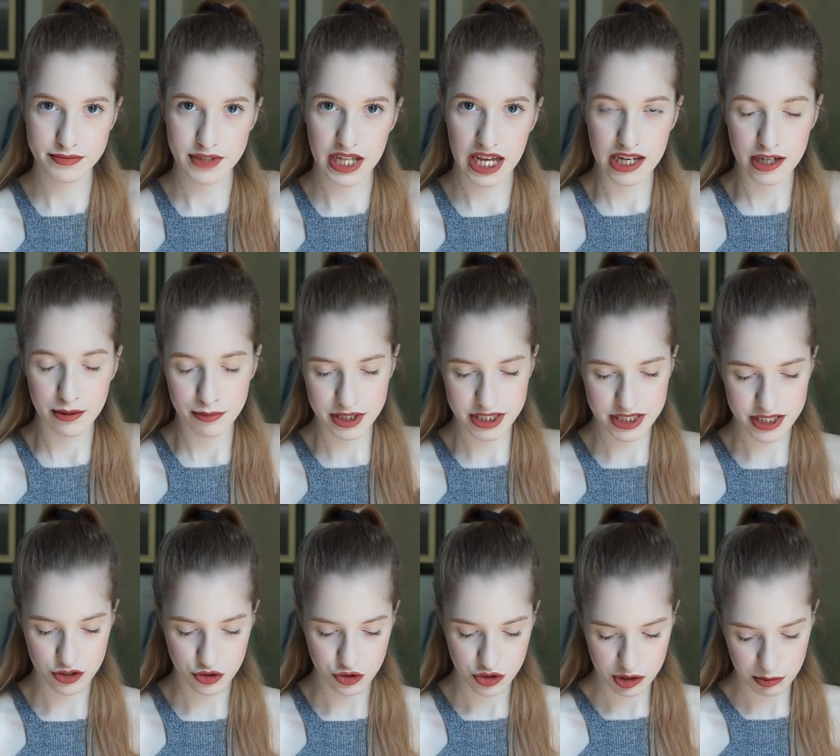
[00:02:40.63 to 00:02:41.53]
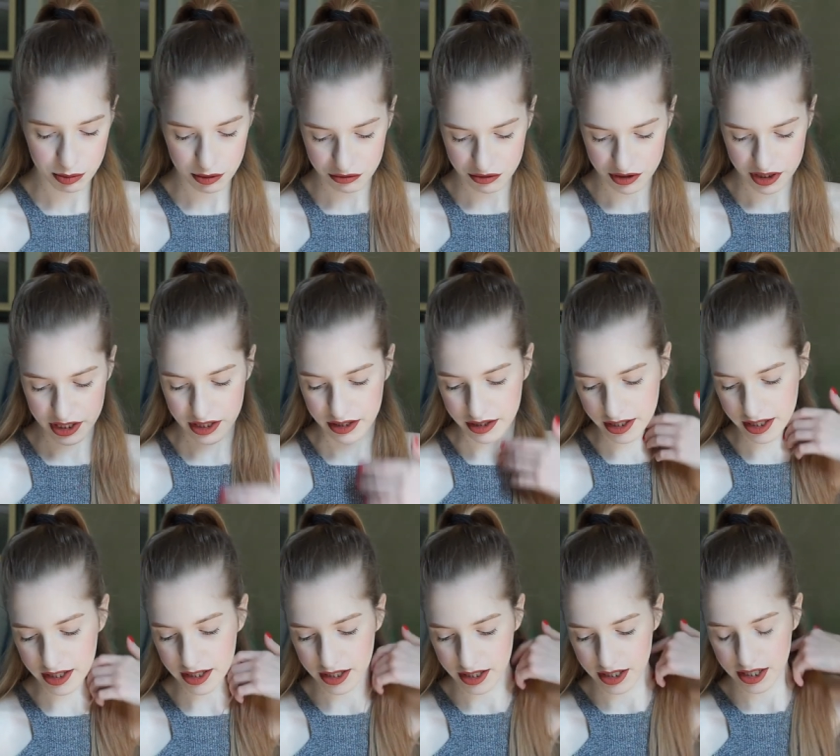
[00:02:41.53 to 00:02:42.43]
alle mie stagioni
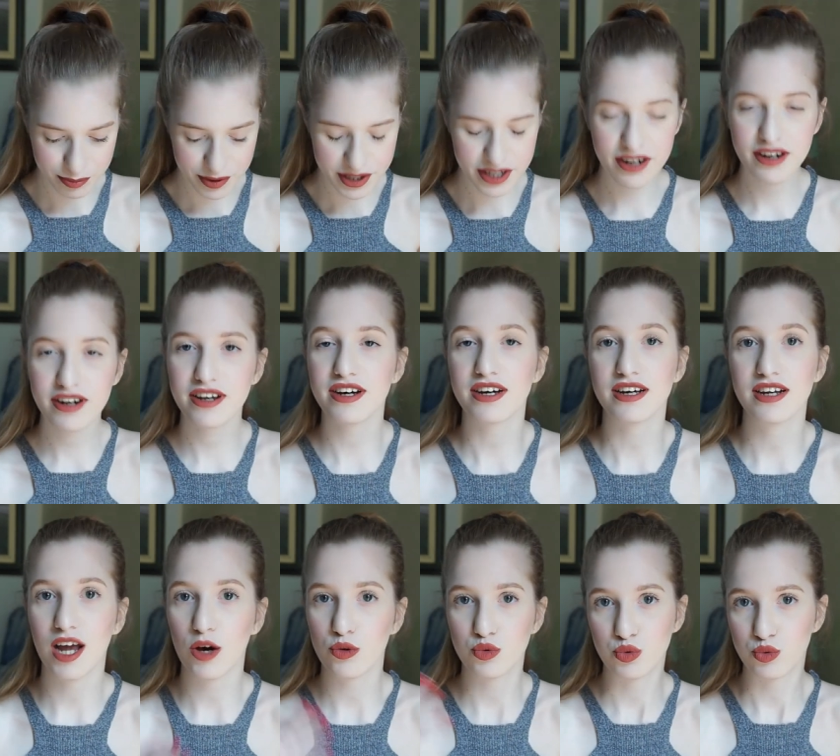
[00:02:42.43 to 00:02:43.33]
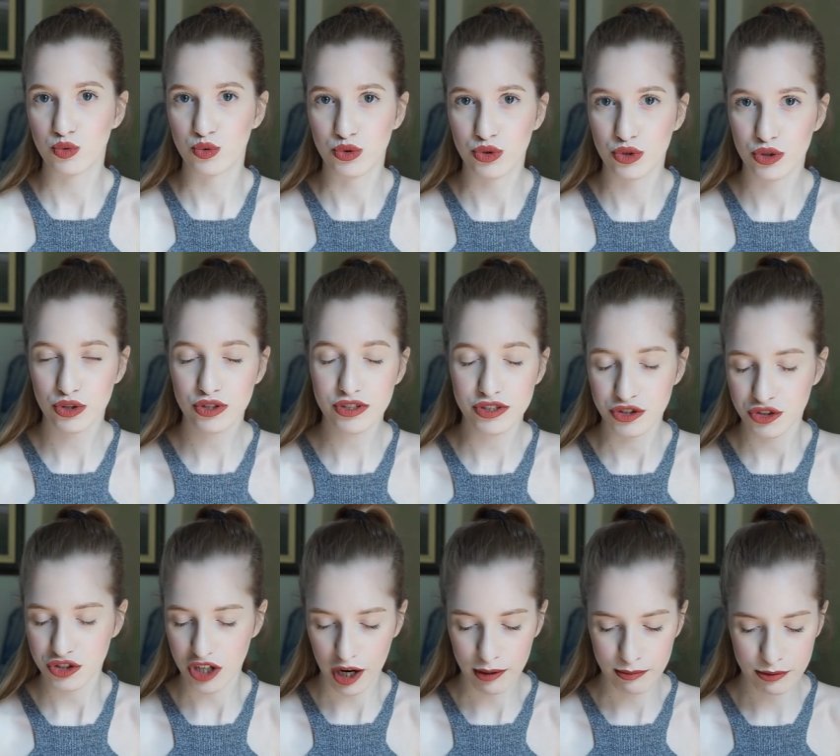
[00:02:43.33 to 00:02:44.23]
preferite per l'autunno
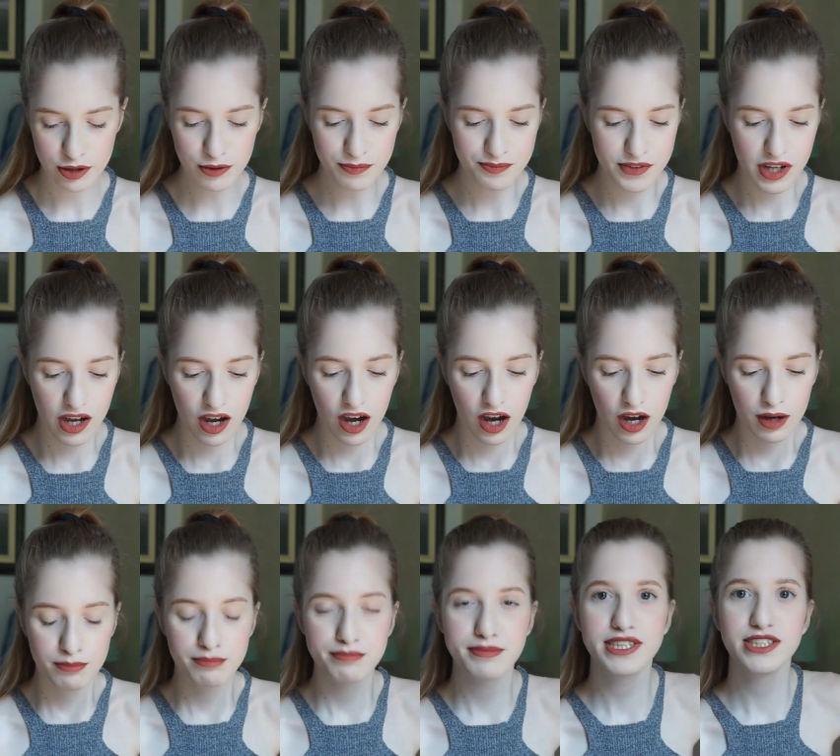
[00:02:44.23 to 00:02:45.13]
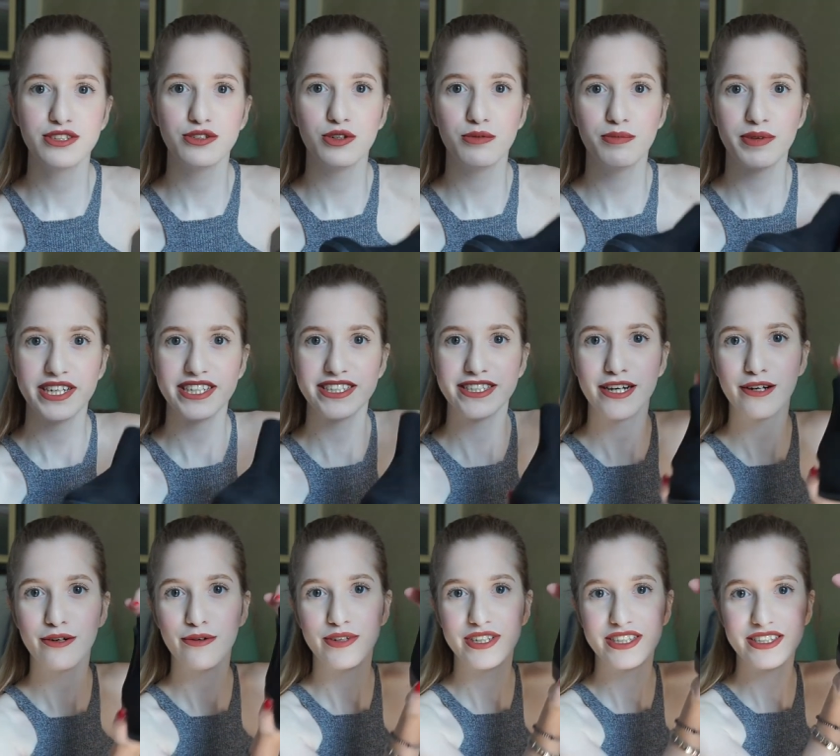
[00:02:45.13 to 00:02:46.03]
diciamo mi sono
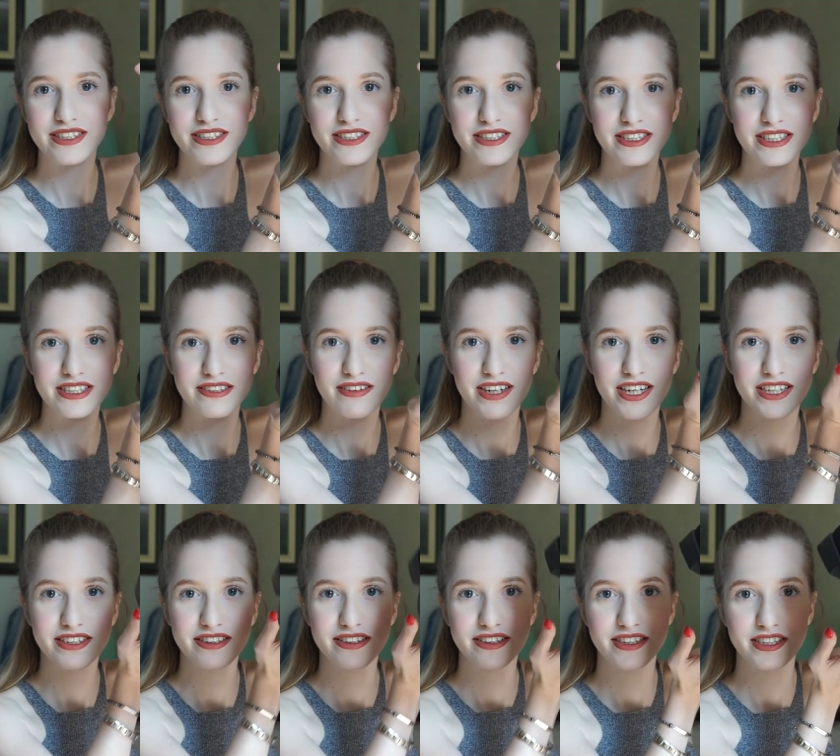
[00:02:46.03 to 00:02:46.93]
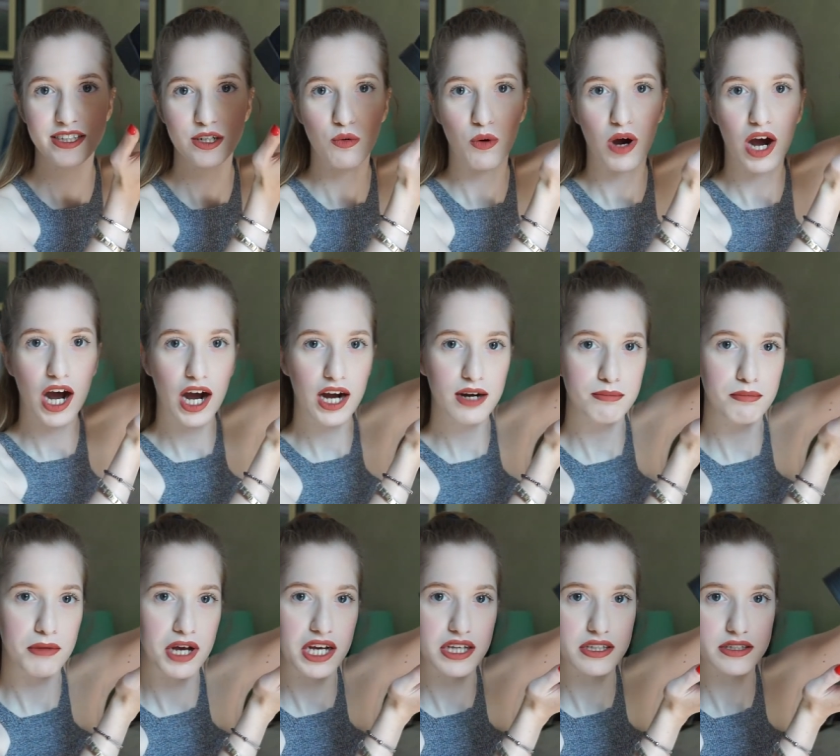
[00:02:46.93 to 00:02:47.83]
presa questi stivalettini qua
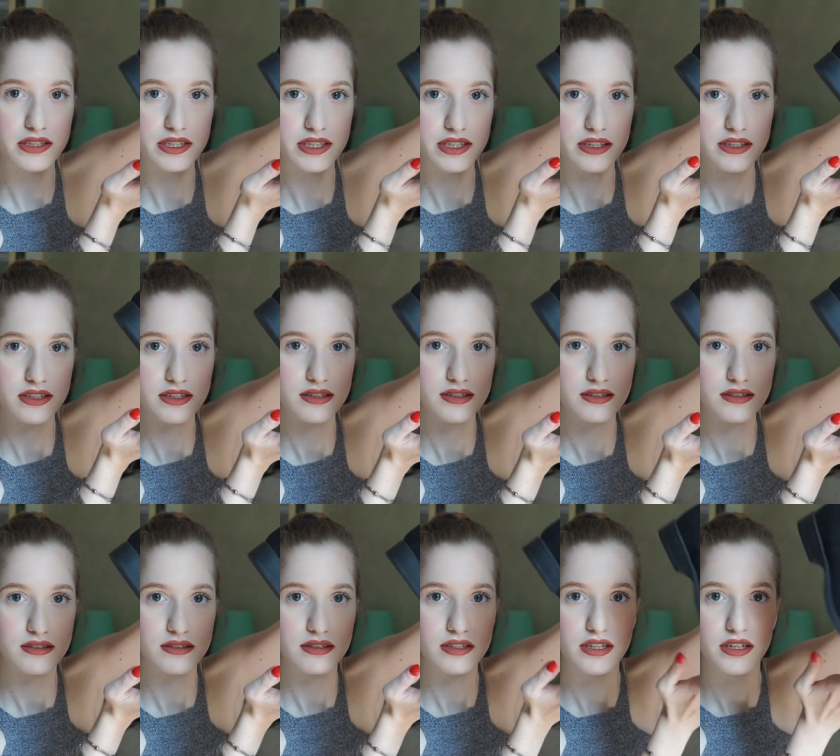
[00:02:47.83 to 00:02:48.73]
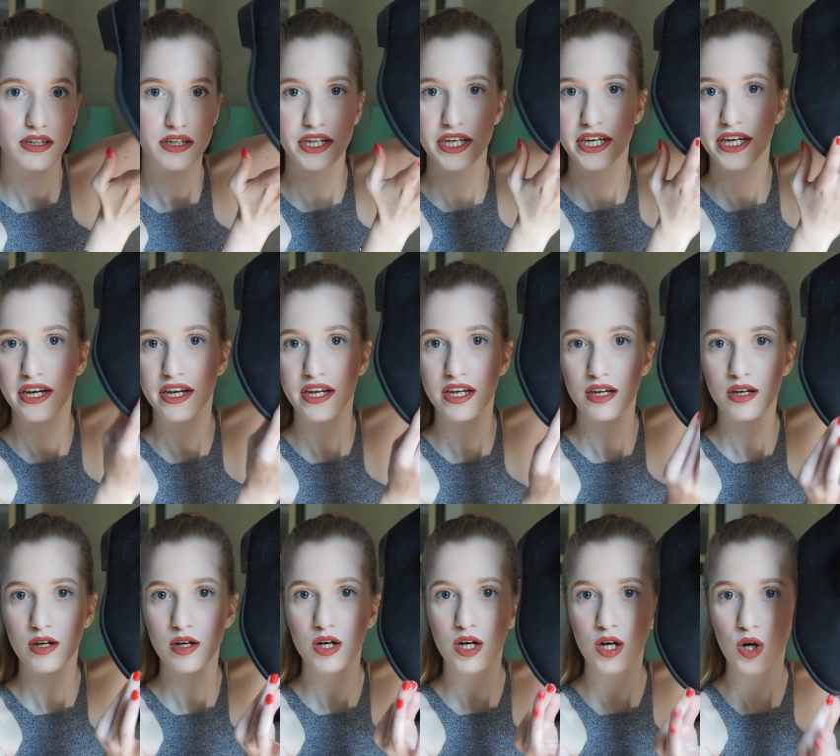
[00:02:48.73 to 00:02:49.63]
basic
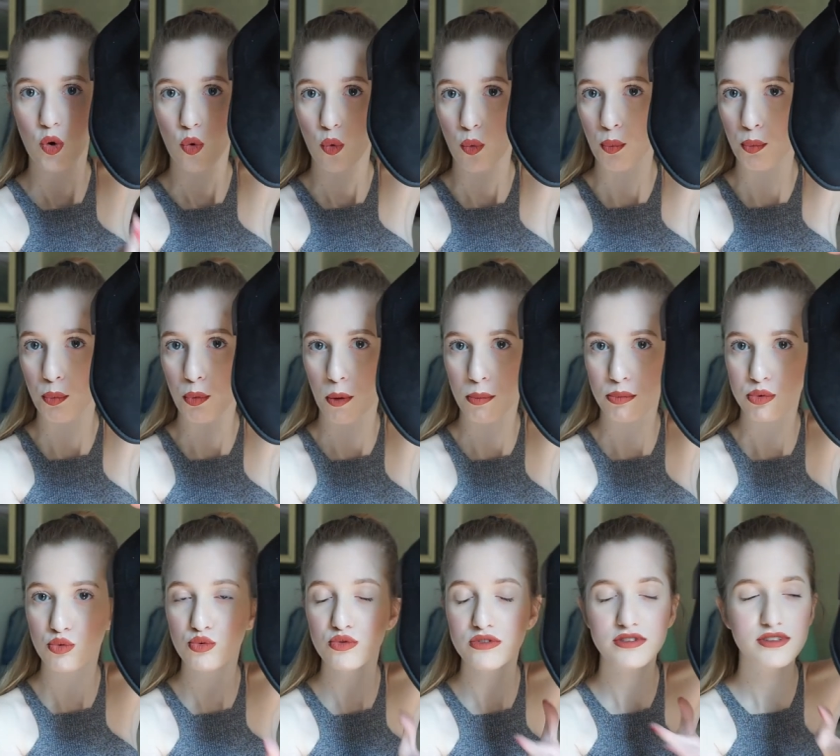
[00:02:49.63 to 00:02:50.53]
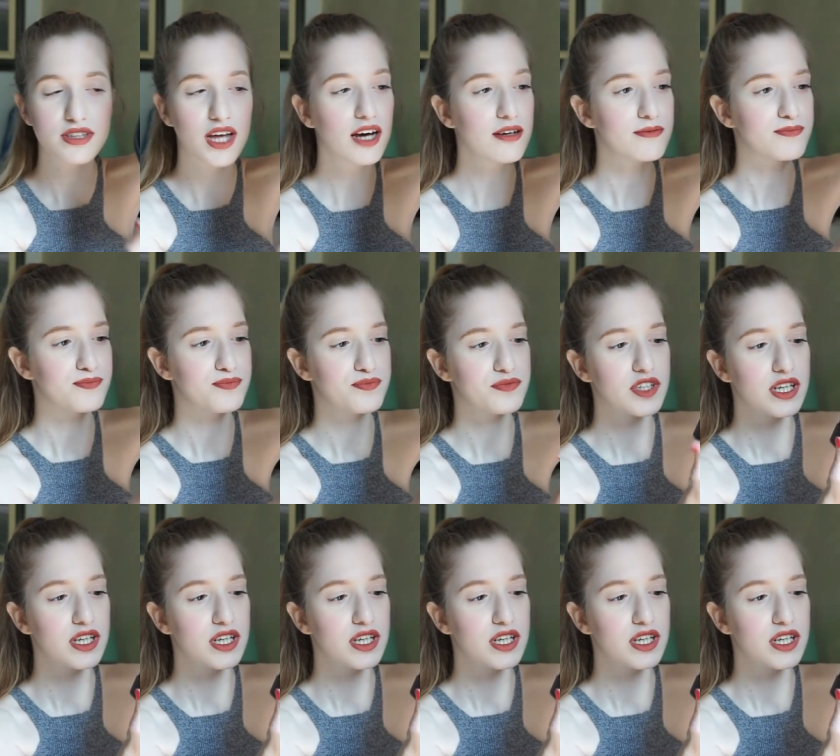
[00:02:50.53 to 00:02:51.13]
neri un po' punta